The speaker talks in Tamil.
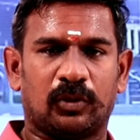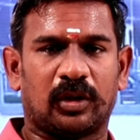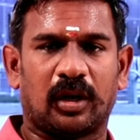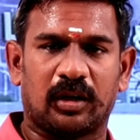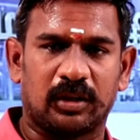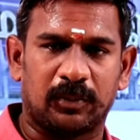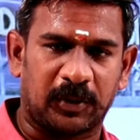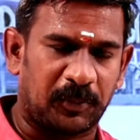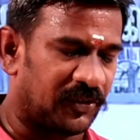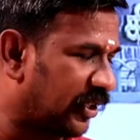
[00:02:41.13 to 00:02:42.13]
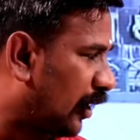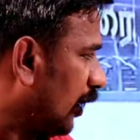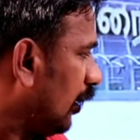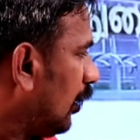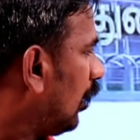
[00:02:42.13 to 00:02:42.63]
ஒரு ஆர்டரை
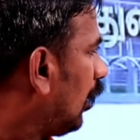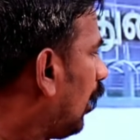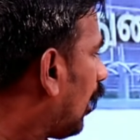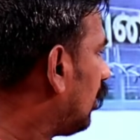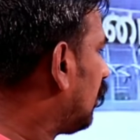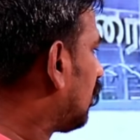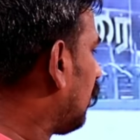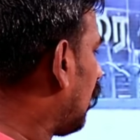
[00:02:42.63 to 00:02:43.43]
பிறப்பிச்சிருக்காங்க அது மட்டும்